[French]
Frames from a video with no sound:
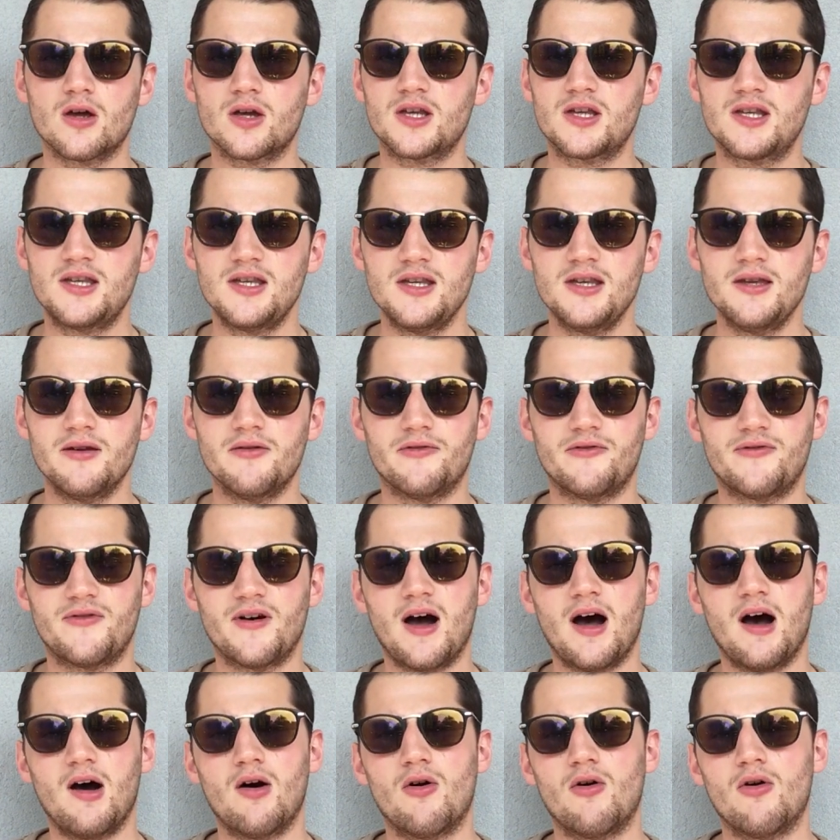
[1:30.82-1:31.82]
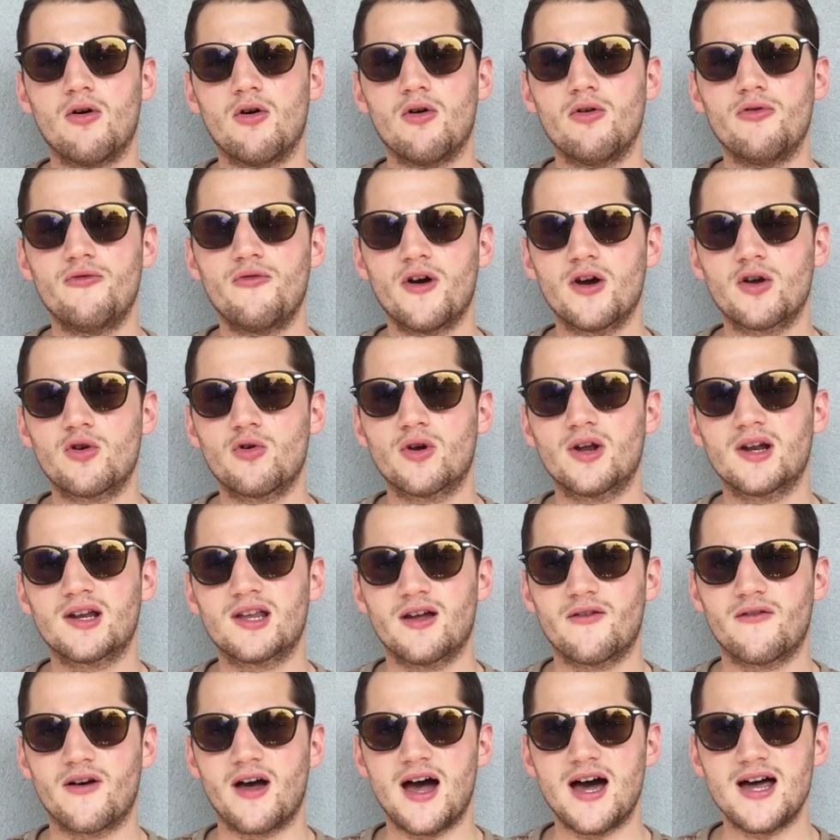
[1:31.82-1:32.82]
qui va, euh, une fois que
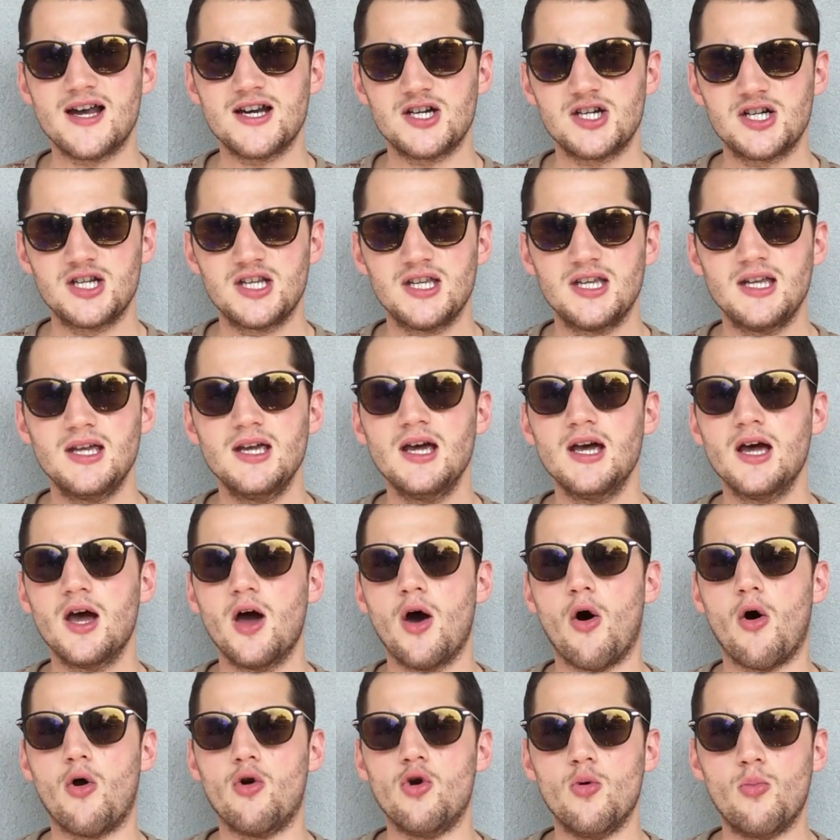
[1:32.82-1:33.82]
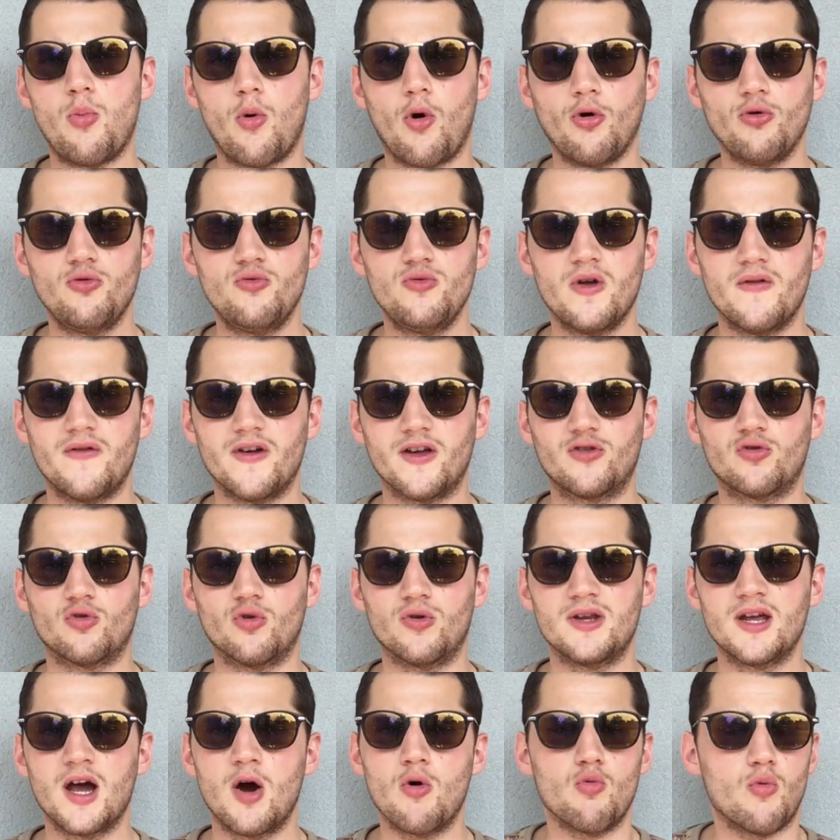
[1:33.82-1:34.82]
quelqu'un va acheter le produit avec ce
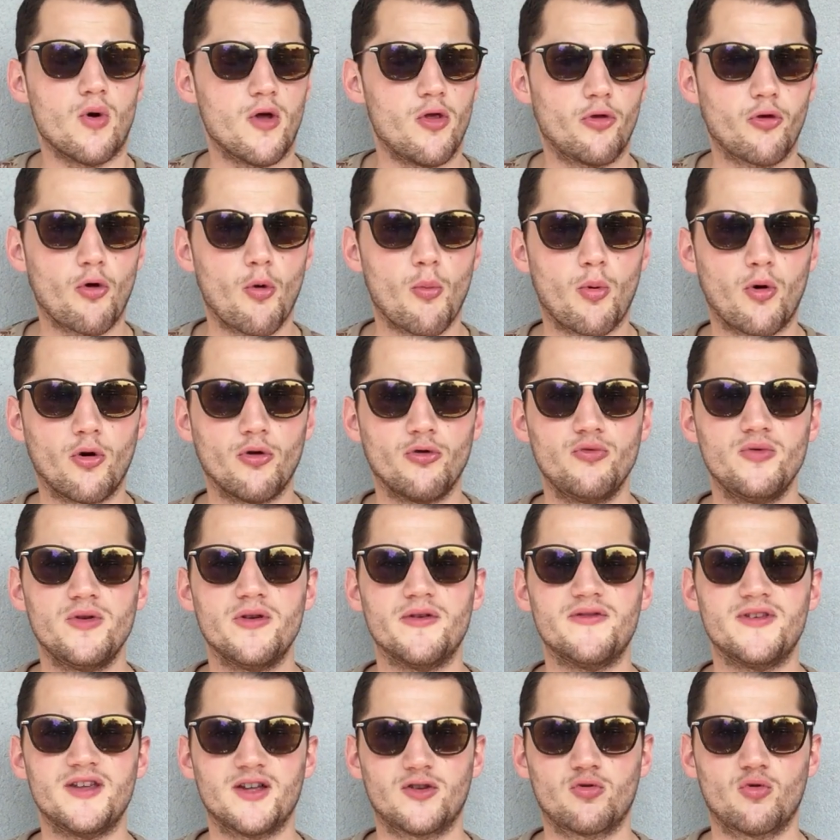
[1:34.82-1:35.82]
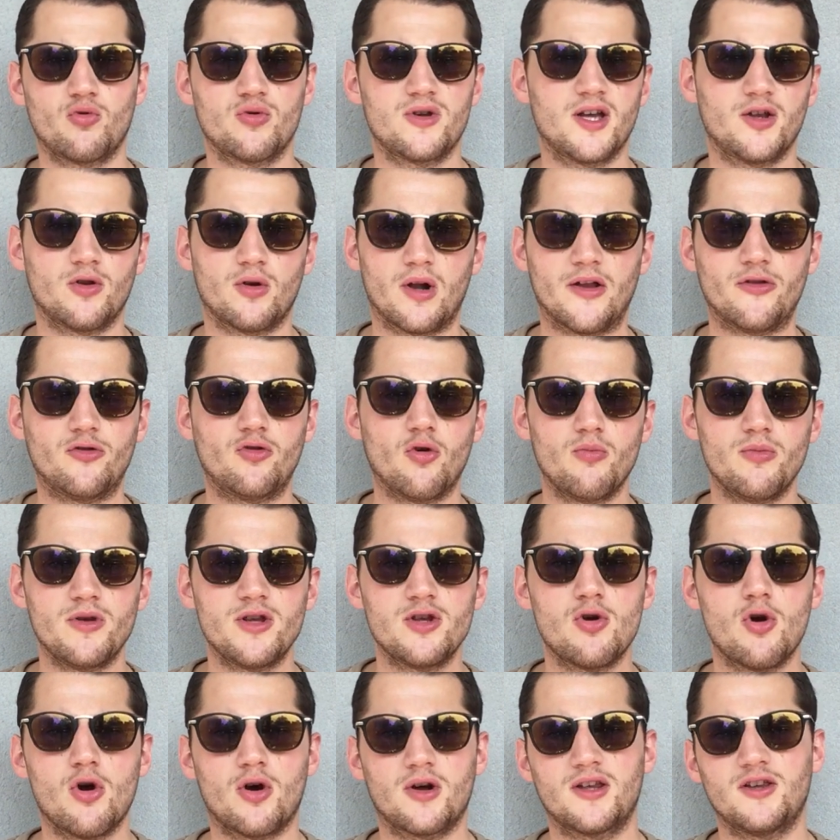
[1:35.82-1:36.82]
lien ou un autre produit via ton lien dans la
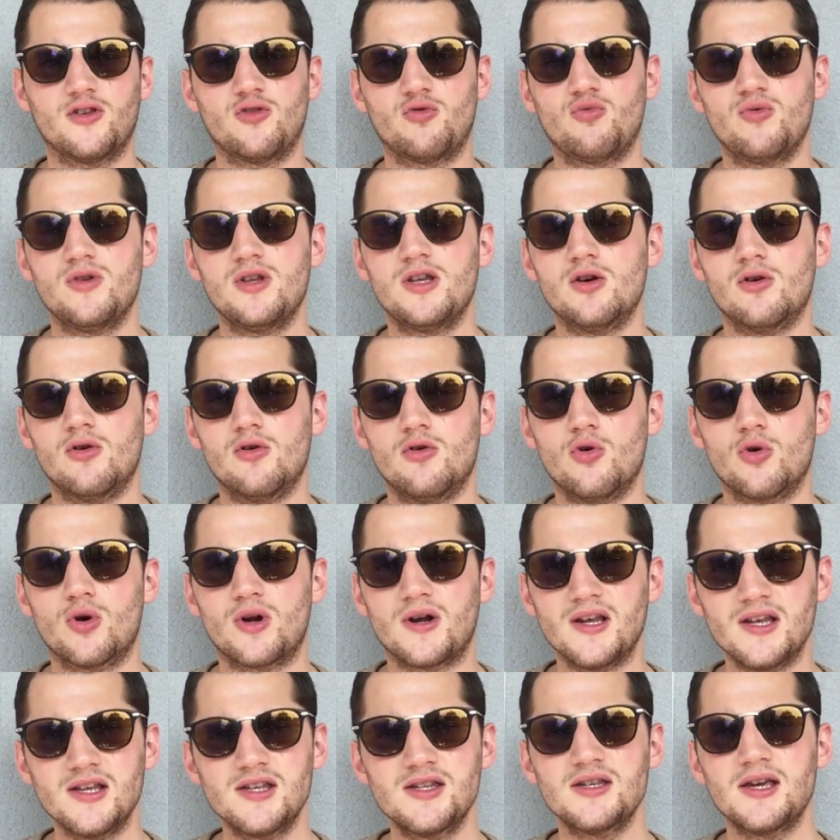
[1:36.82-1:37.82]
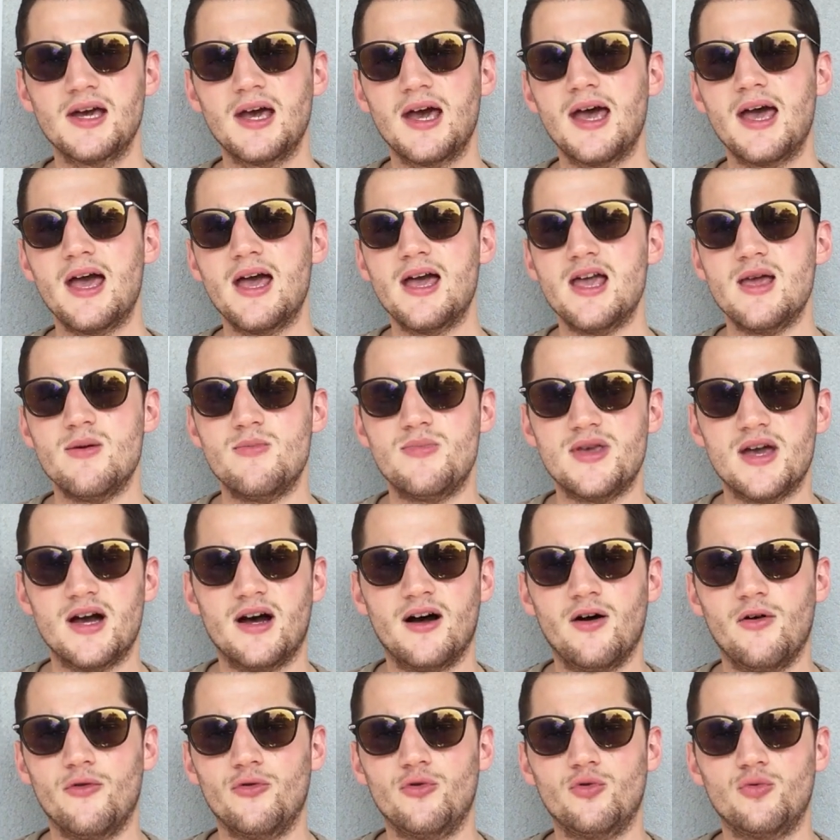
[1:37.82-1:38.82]
demi-heure qui suit euh, le clic, eh
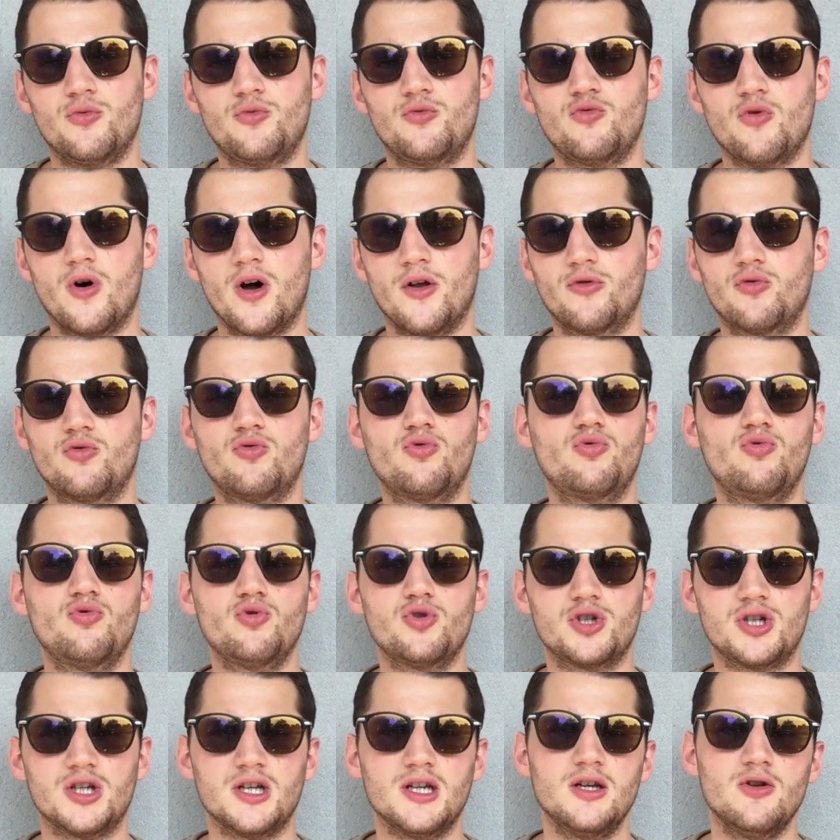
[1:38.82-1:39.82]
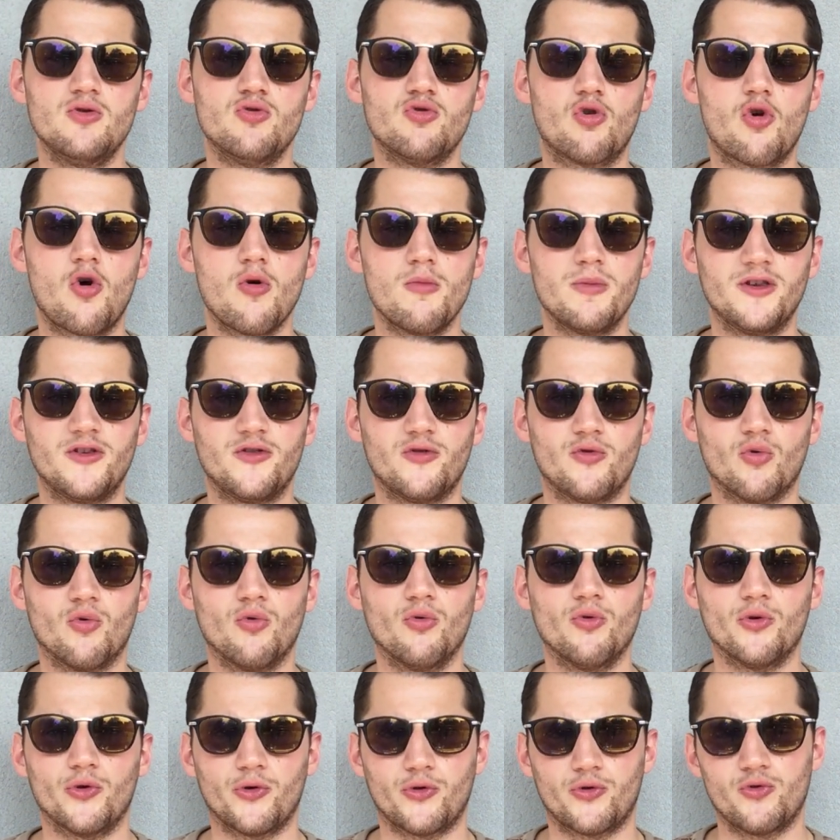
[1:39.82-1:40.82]
bien de toi toucher une
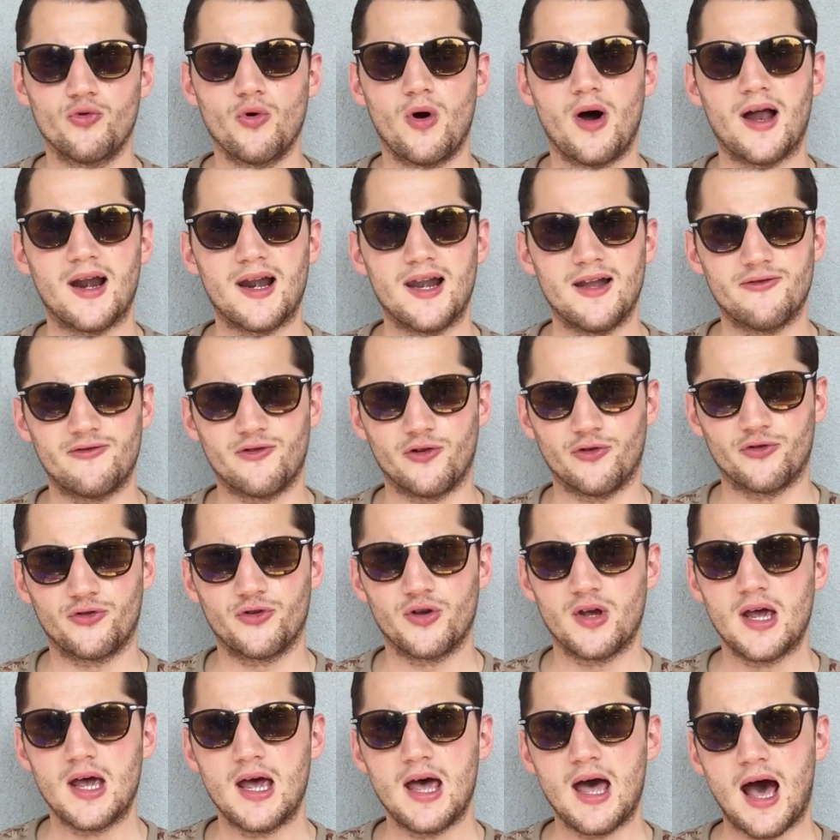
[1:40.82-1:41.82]
commission sur la vente.